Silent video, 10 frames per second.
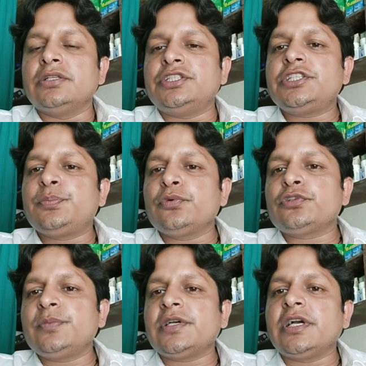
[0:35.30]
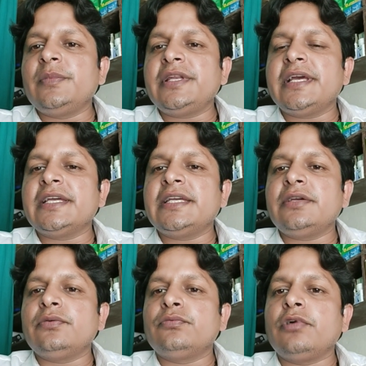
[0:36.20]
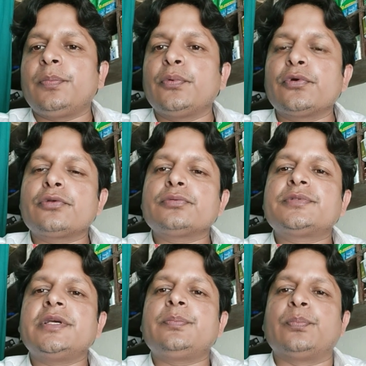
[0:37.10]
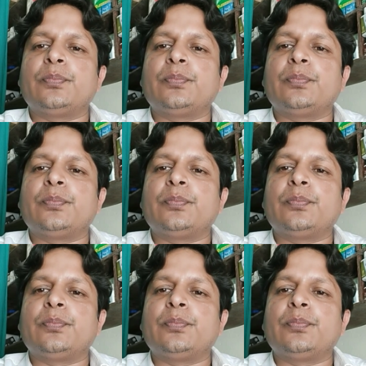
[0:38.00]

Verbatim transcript: जिस पुरुष में कमी रहेगी वह पूर्ण रूप से